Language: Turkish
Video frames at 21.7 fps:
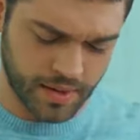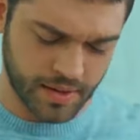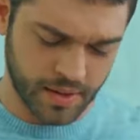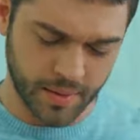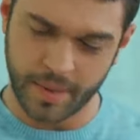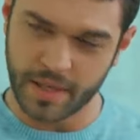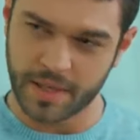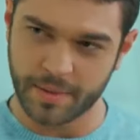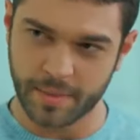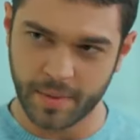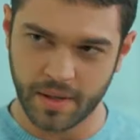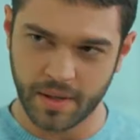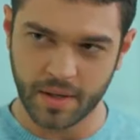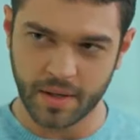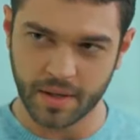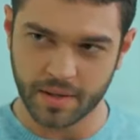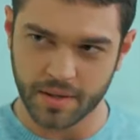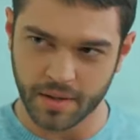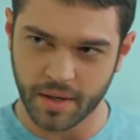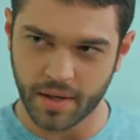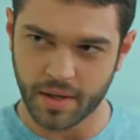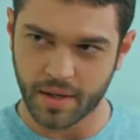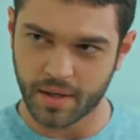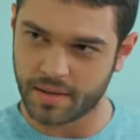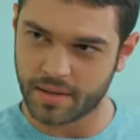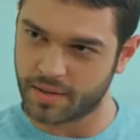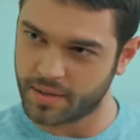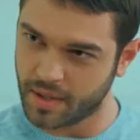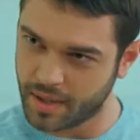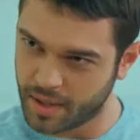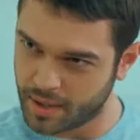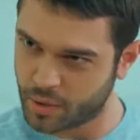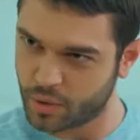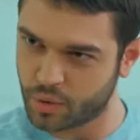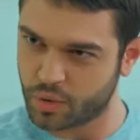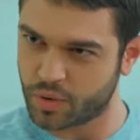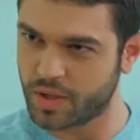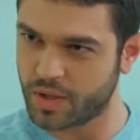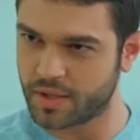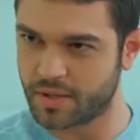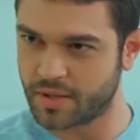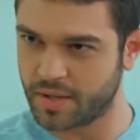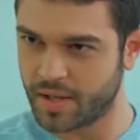tanıdığım esprili kadınlar arasında
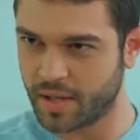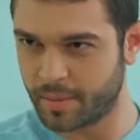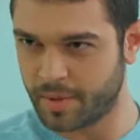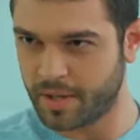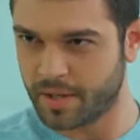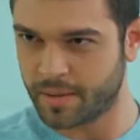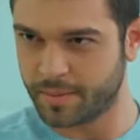ilk üçtesin